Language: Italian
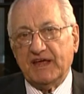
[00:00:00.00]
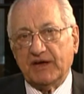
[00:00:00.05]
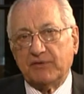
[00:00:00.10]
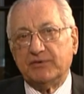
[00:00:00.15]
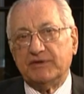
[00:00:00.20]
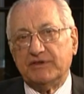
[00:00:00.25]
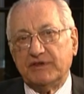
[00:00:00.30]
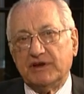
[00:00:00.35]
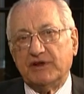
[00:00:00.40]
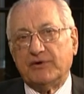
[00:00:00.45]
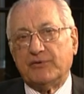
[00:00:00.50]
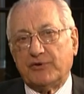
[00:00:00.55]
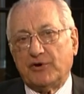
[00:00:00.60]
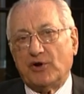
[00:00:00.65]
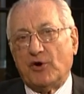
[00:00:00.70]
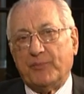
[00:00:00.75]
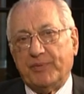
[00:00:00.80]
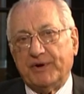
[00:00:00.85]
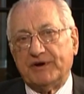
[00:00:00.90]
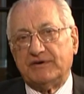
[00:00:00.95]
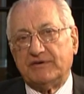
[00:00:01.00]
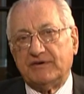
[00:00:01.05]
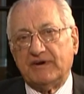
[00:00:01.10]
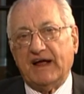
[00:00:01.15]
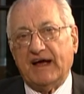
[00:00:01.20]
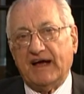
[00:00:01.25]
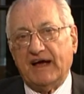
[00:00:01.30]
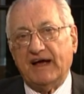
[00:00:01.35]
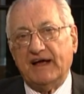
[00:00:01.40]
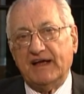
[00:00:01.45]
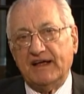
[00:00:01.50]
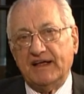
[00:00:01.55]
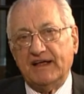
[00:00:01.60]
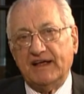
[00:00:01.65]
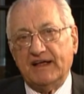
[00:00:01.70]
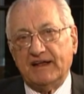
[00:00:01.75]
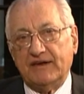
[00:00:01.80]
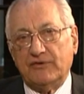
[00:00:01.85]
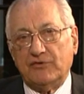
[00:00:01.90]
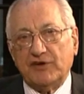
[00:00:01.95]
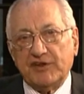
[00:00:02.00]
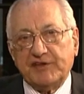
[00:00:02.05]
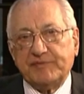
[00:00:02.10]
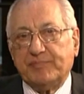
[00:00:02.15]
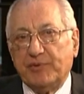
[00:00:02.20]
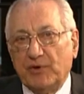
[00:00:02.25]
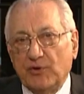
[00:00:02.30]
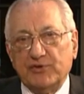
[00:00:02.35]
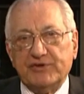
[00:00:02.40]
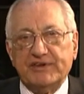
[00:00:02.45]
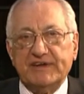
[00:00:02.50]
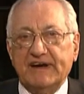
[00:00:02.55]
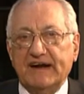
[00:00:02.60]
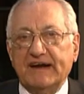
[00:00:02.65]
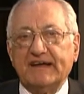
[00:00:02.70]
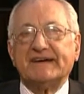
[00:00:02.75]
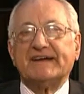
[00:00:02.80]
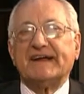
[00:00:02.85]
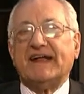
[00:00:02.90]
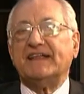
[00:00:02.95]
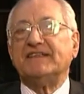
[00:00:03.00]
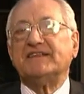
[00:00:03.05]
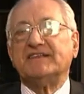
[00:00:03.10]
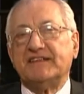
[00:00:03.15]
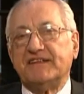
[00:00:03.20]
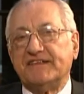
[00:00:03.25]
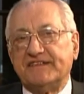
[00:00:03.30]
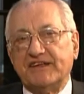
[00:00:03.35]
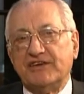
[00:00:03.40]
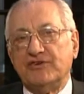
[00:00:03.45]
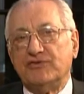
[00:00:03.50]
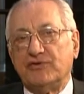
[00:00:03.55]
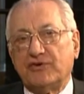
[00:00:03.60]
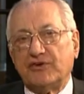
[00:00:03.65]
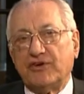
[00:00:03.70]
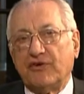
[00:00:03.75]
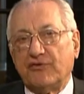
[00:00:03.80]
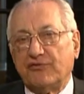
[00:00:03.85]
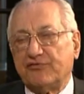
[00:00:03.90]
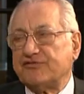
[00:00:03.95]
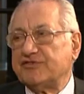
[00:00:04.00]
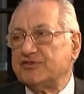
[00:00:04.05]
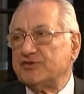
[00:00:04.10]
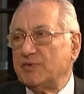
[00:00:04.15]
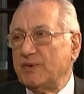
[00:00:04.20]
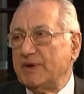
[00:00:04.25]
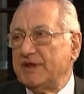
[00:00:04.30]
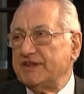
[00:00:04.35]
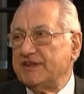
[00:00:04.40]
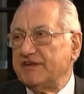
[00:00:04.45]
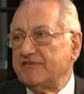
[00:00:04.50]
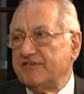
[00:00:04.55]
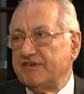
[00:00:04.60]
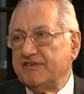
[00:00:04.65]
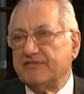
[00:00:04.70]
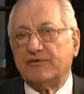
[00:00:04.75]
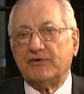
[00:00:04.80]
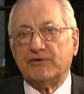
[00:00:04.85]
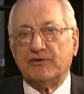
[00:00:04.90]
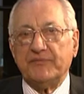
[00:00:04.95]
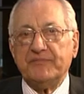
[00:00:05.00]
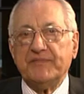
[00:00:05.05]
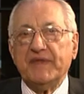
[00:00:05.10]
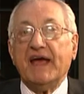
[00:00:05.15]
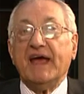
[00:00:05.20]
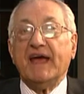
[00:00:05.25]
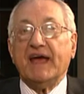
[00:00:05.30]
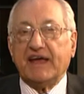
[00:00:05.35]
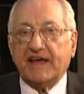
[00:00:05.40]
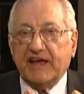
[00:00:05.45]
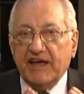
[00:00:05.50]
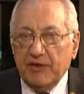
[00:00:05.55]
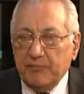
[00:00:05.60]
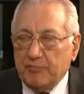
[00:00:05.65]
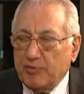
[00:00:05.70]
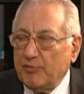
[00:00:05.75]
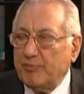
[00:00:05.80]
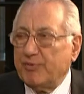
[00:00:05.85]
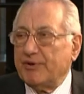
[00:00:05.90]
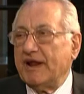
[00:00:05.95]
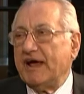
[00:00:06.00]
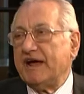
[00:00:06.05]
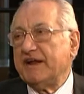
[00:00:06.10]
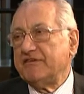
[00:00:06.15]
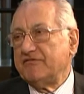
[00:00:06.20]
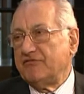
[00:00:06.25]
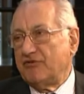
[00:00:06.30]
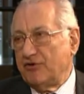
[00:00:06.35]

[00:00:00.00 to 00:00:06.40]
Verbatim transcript: e quindi l'Europa non ha non esplode nel grande disegno che i costituenti avevano e che i popolari